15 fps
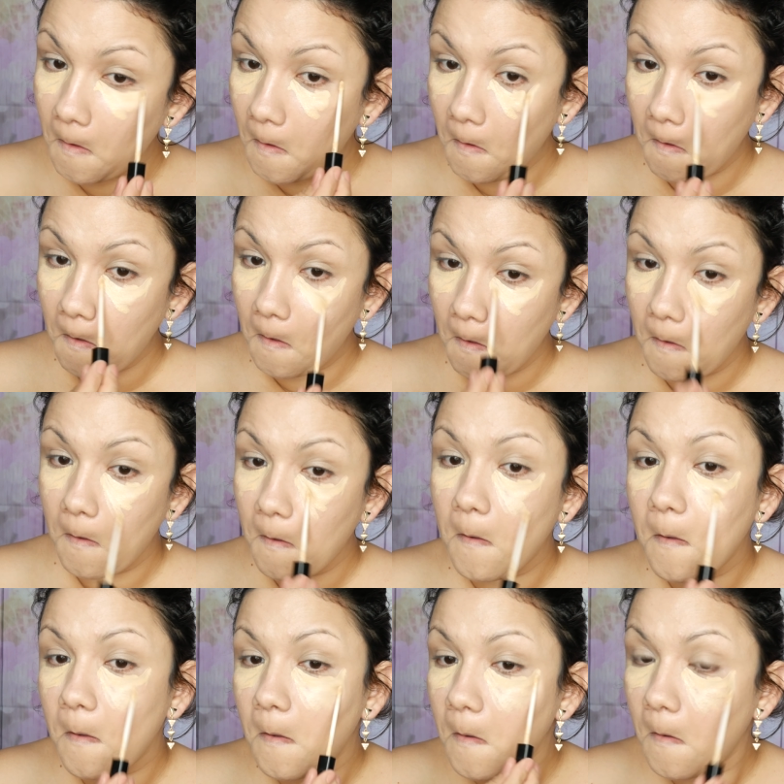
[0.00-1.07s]
que también es uno
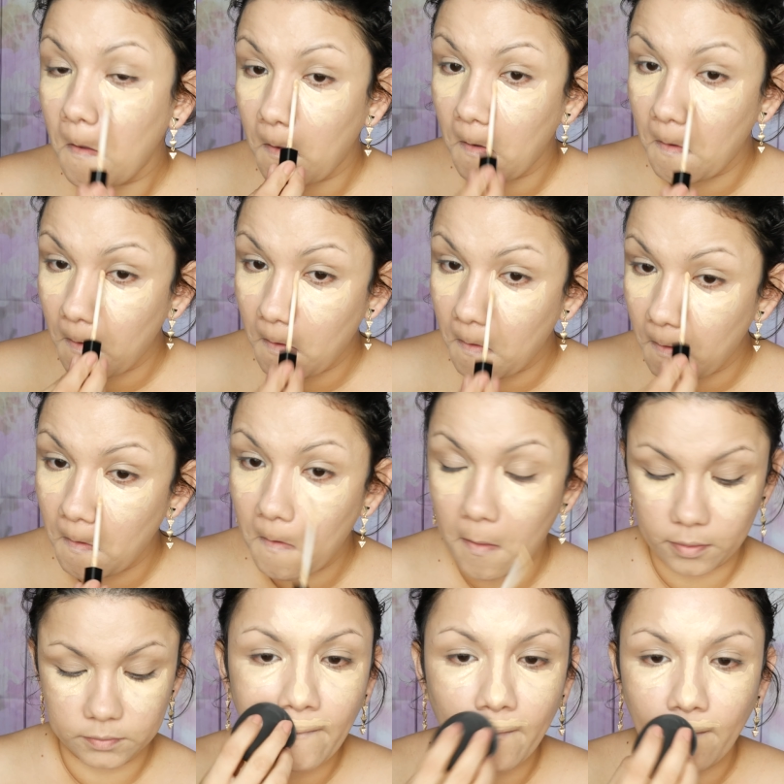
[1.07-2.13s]
de mis favoritos
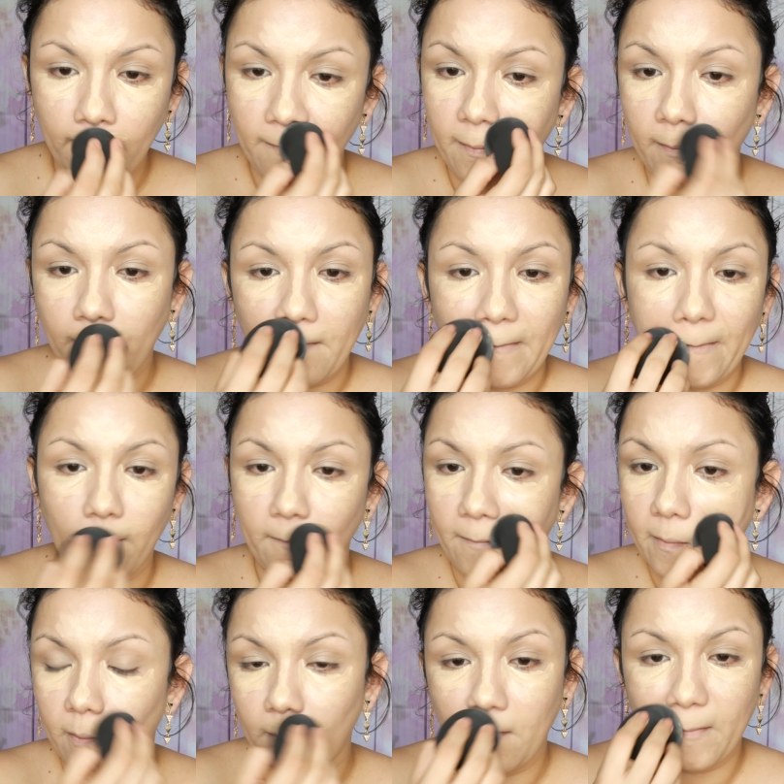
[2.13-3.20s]
de Maybelline, de Fit
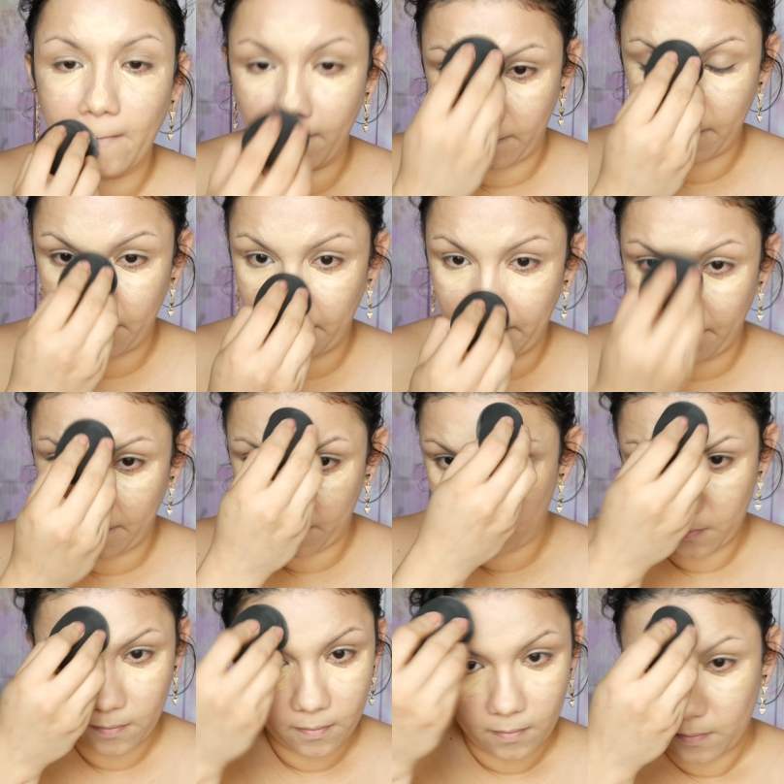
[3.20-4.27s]
Me de Maybelline, y
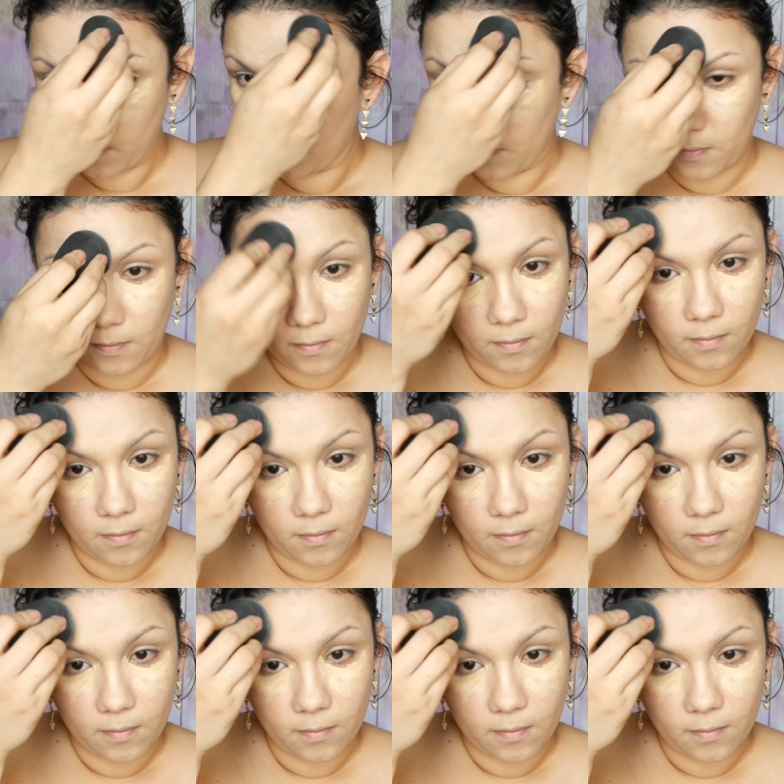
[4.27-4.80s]
lo difumino con la